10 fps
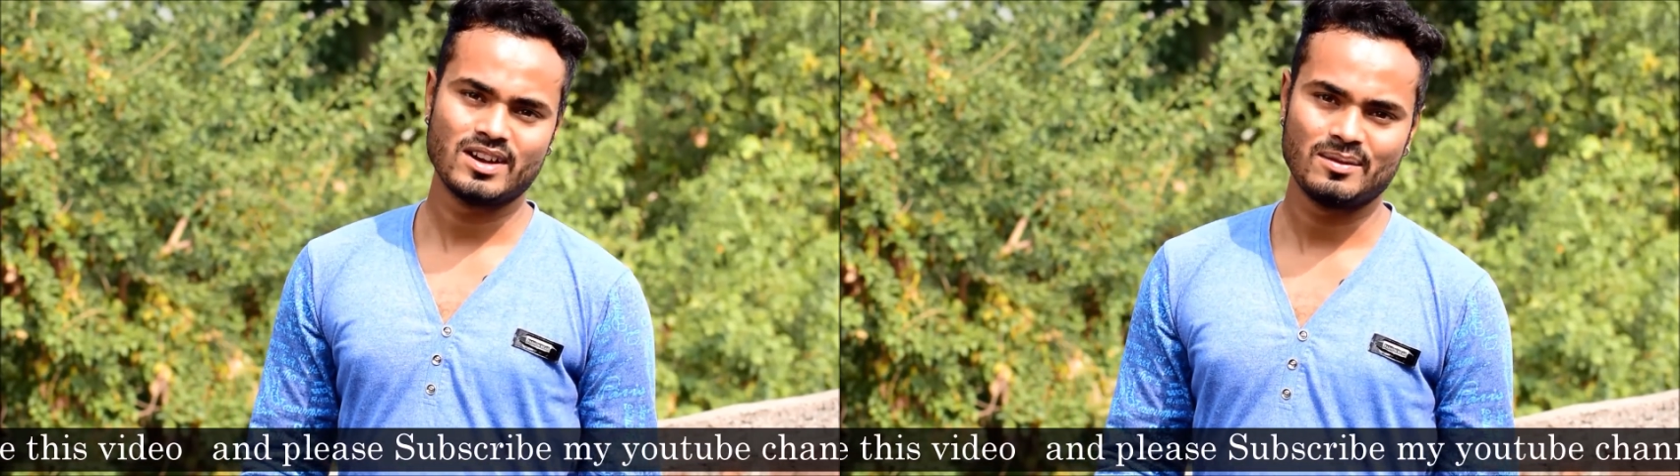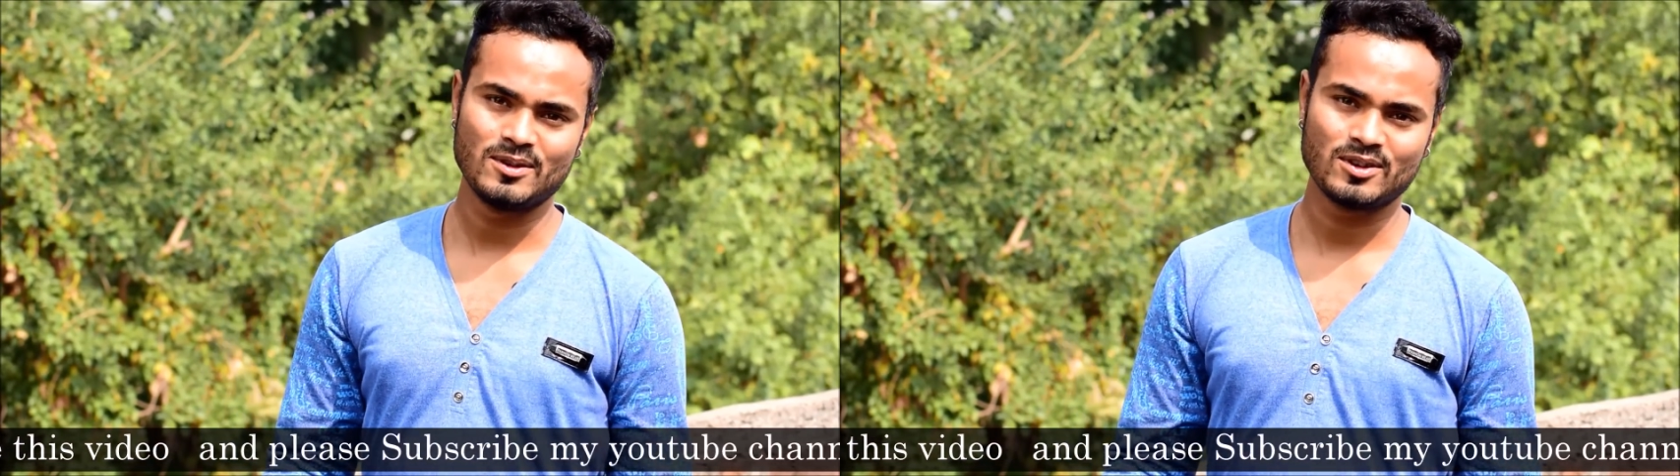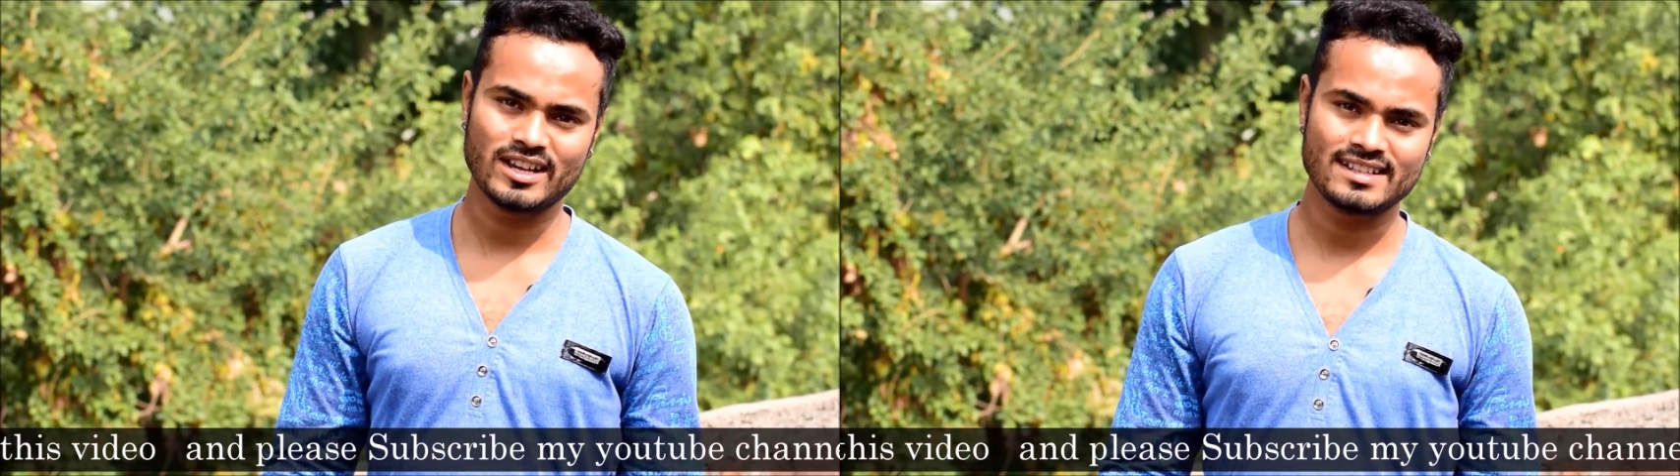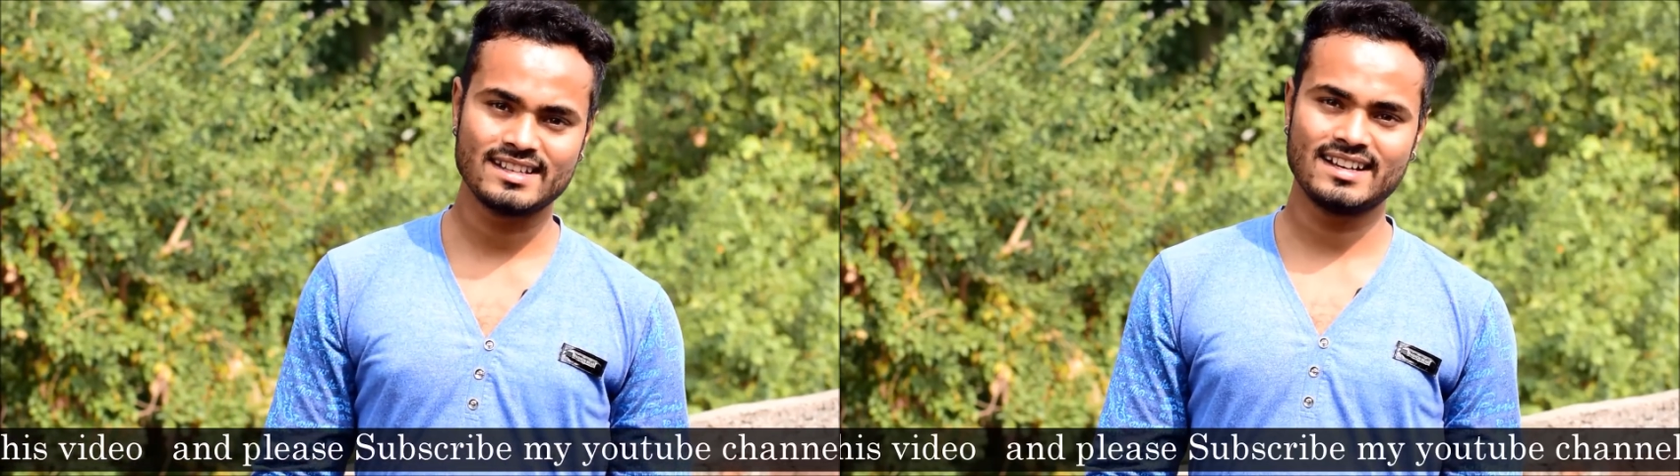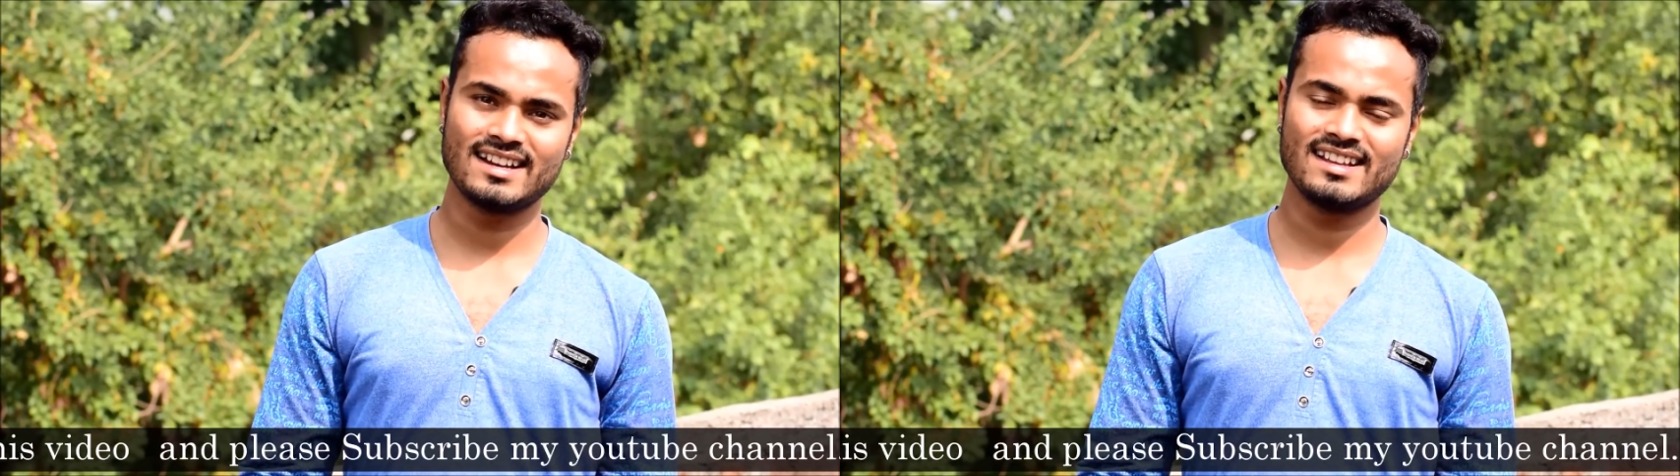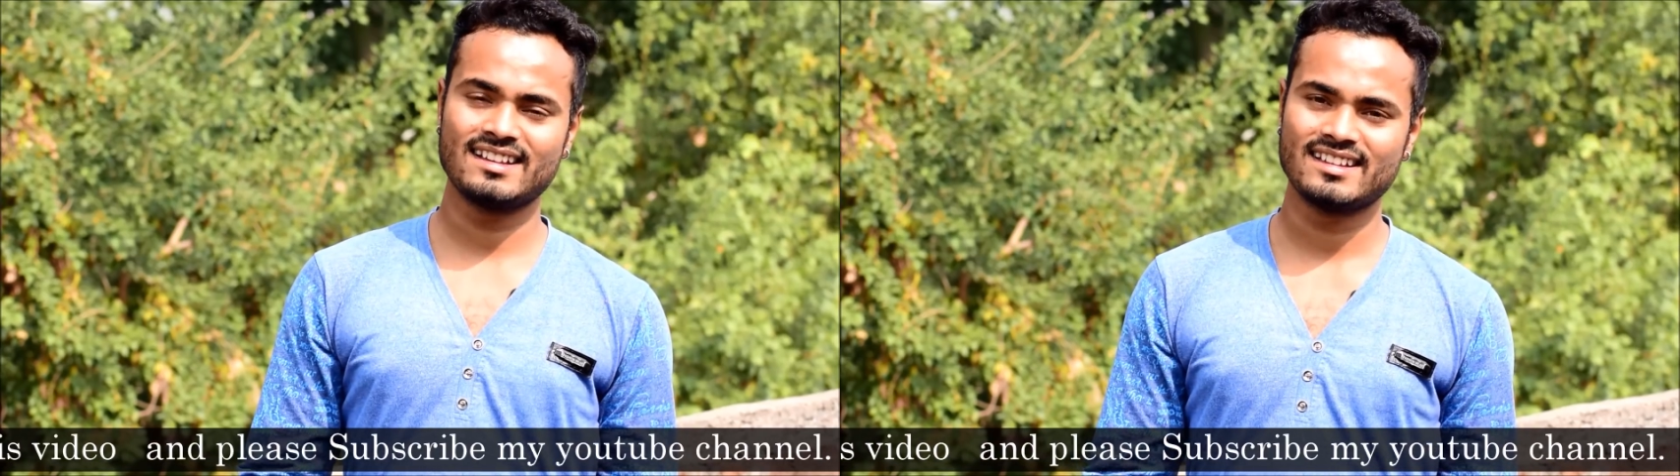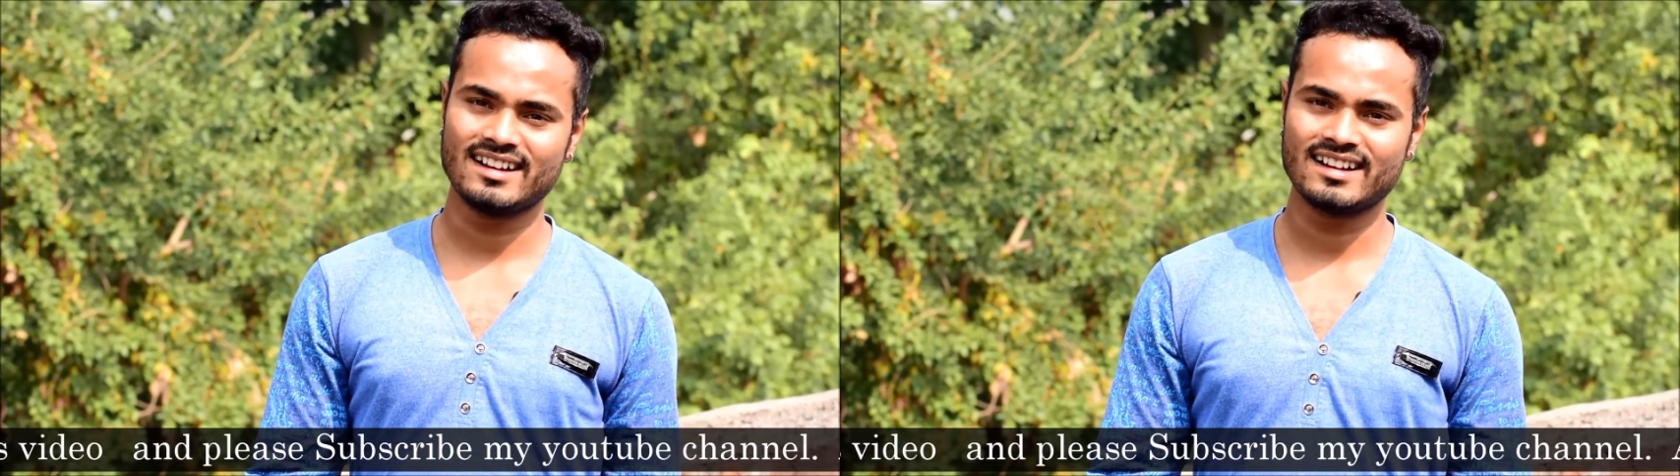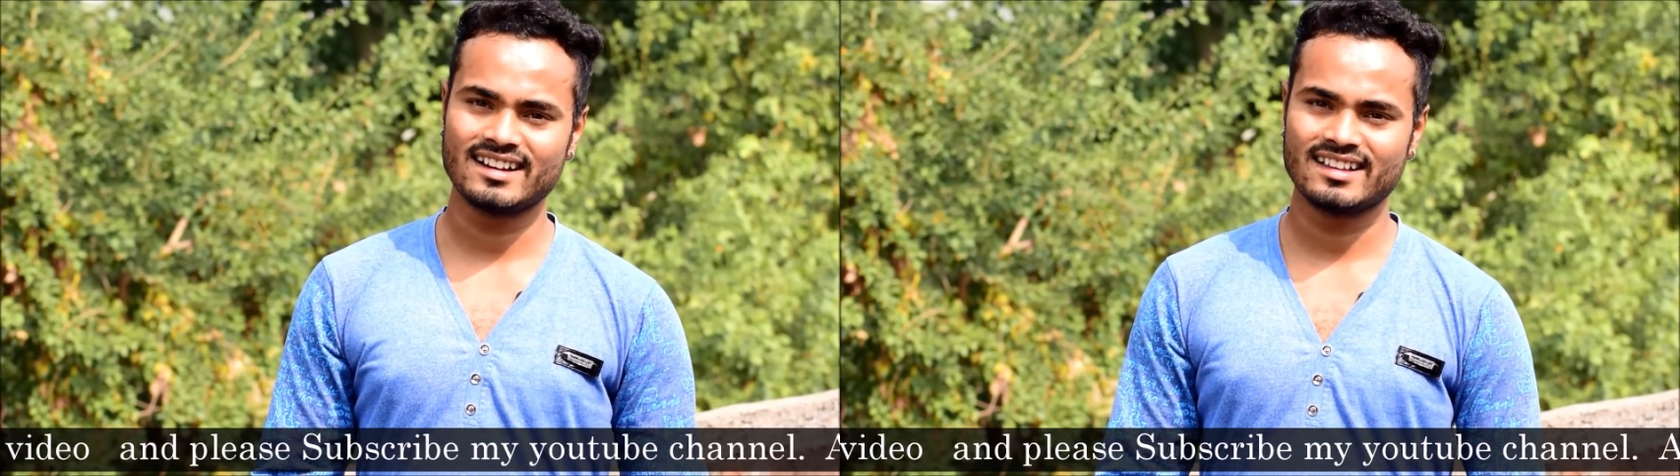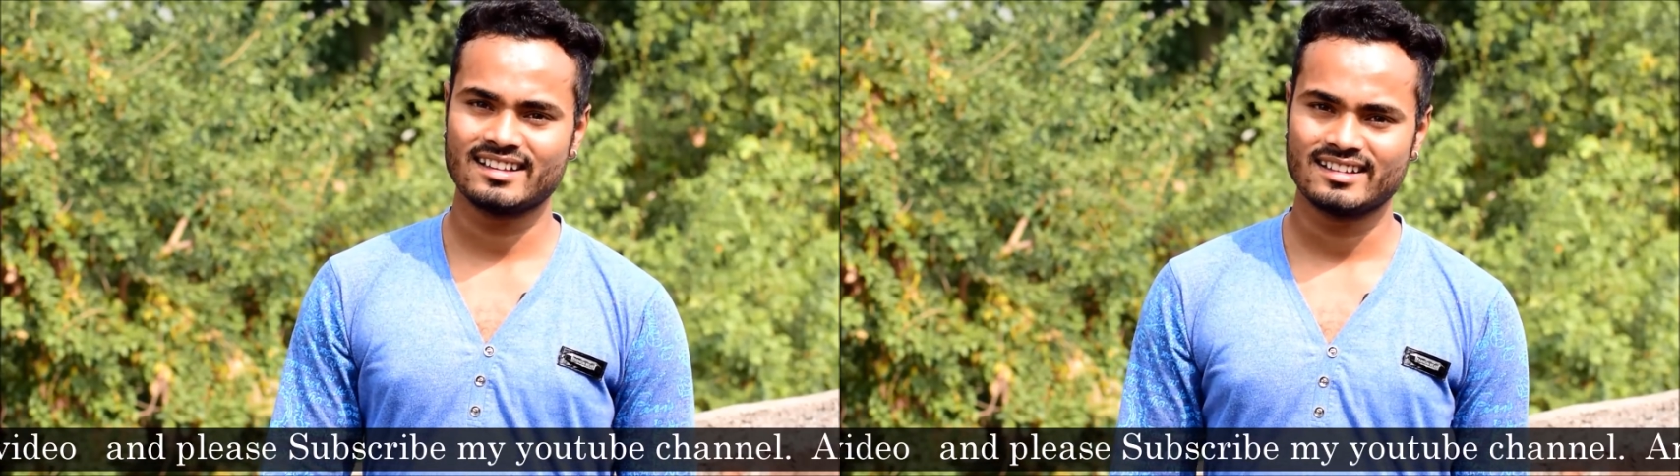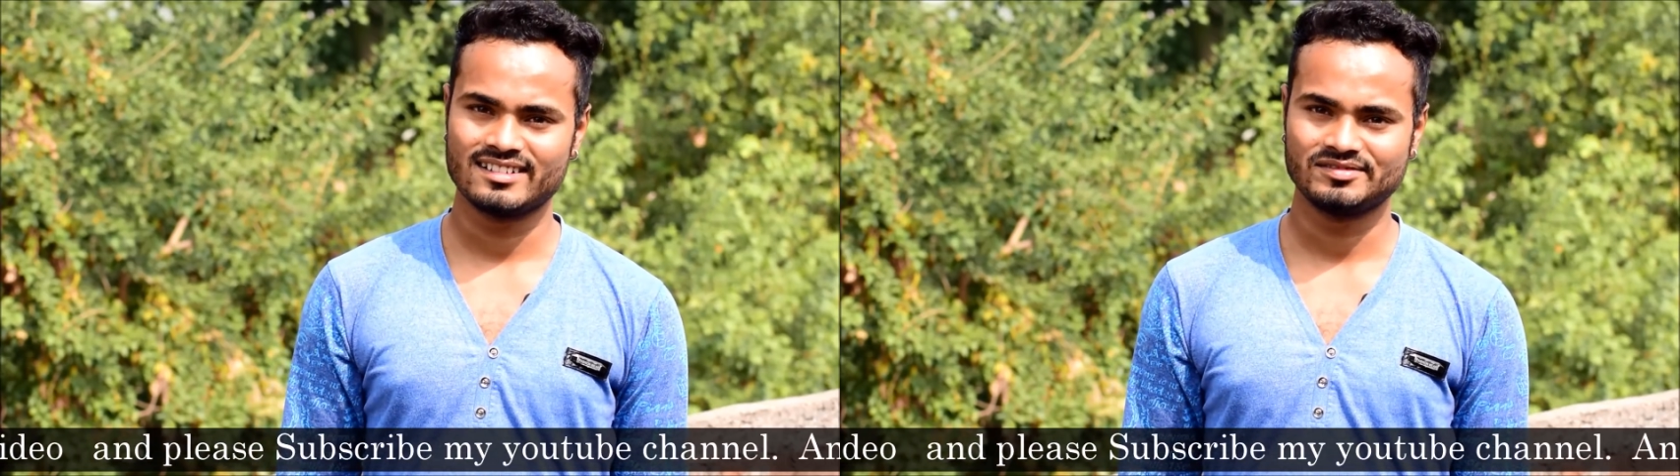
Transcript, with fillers: हम लोग कैसे करें क्या करें